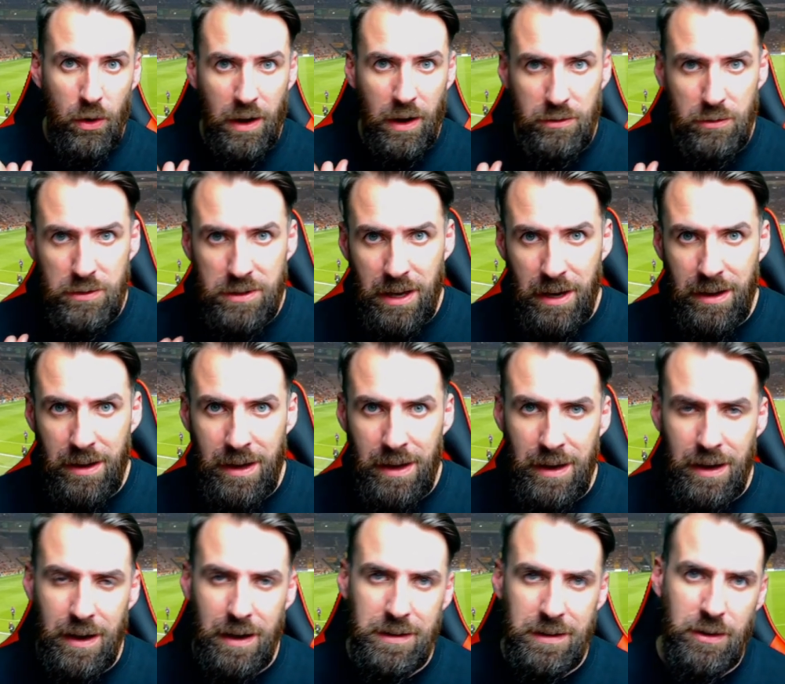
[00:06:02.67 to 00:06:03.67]
résultat,
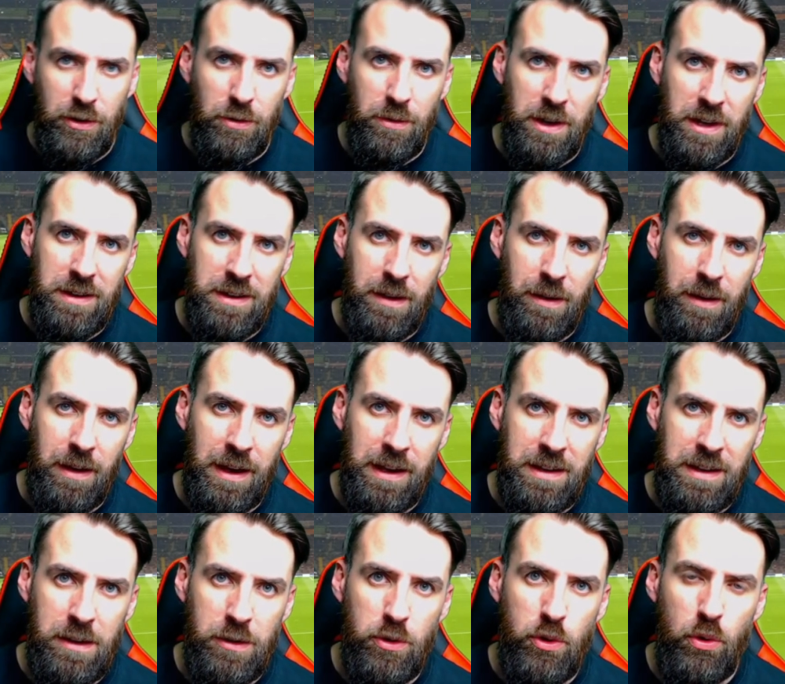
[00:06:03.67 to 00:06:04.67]
Atletico Madrid a
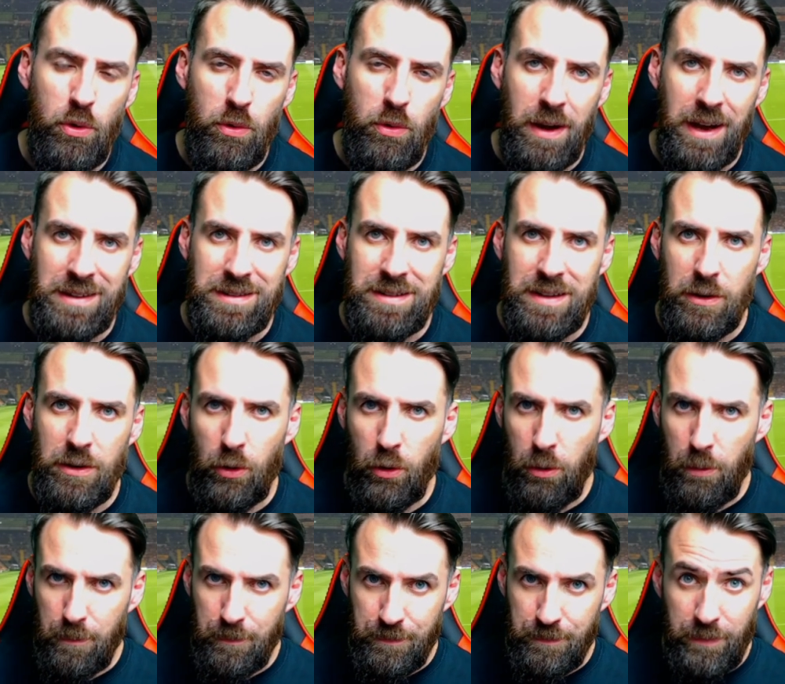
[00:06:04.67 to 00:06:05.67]
gagné 2 à
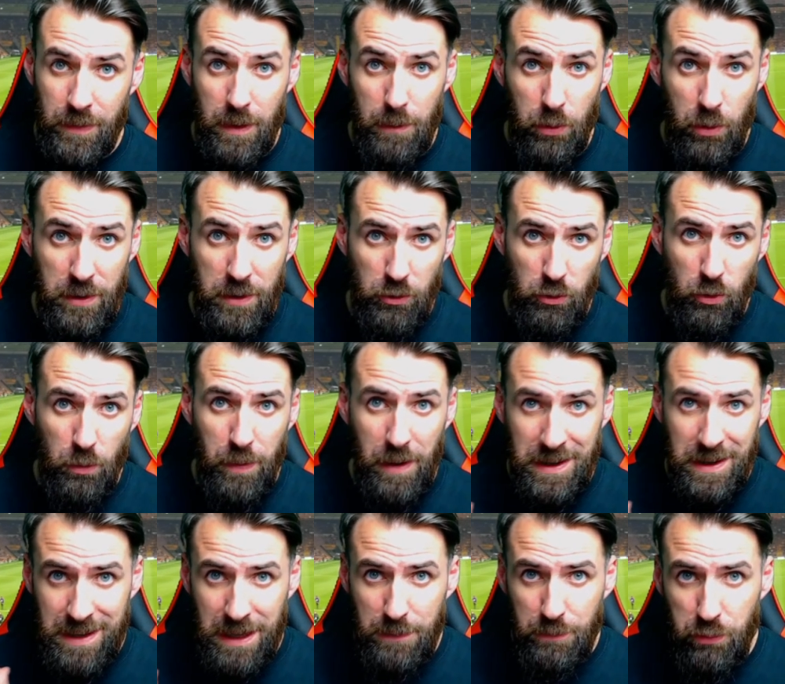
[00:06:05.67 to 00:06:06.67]
0 son groupe
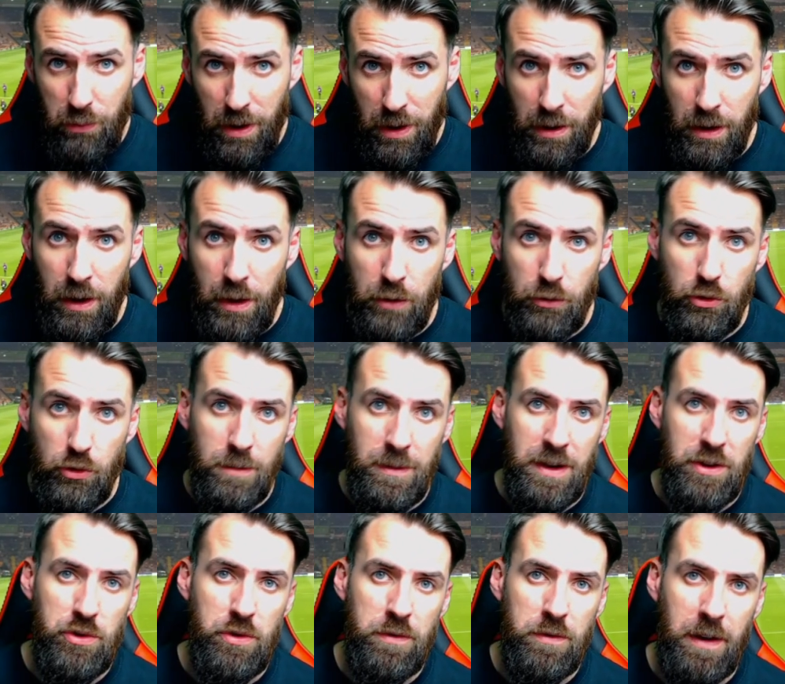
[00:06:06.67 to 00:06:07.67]
avec 4 points, tout comme
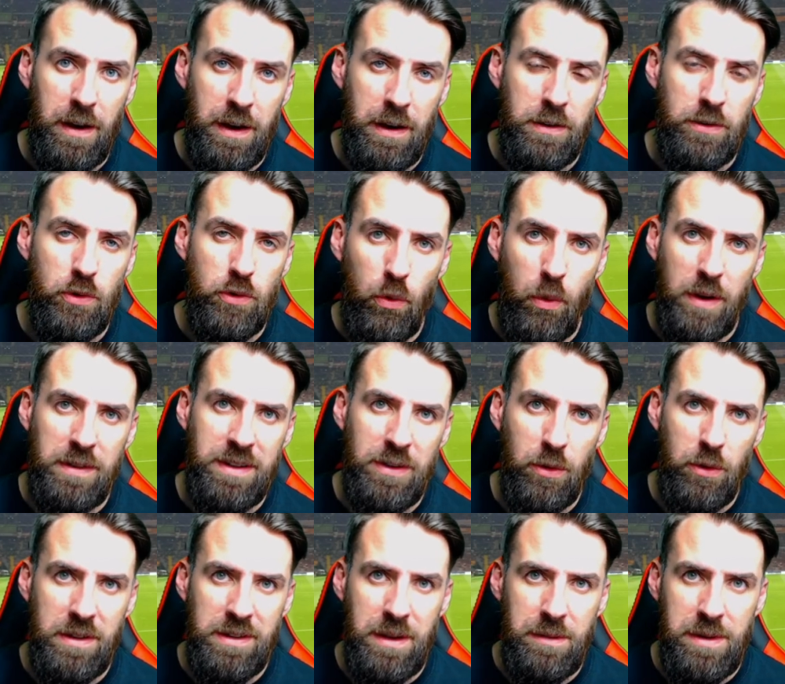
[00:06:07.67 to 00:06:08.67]
la Juve
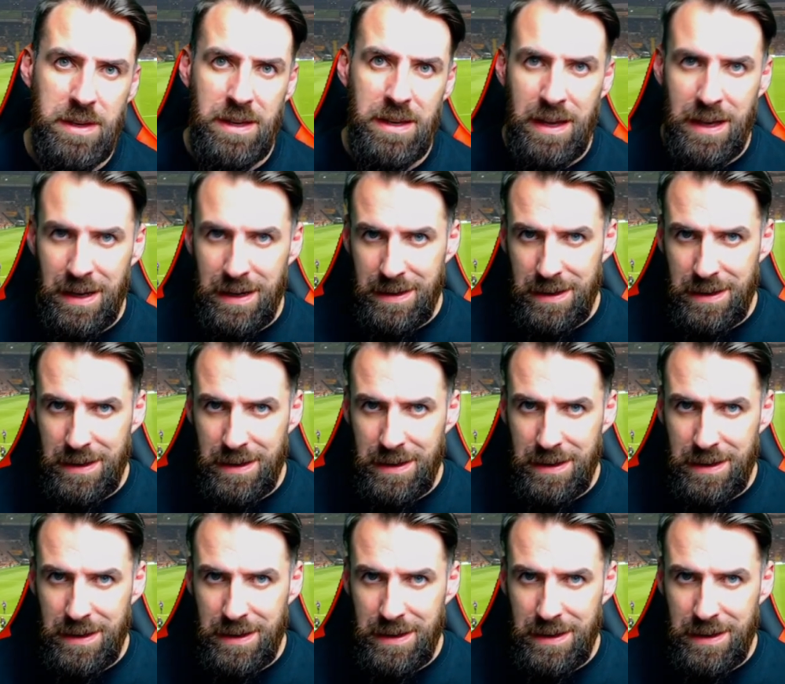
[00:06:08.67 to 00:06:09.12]
3-0 les amis.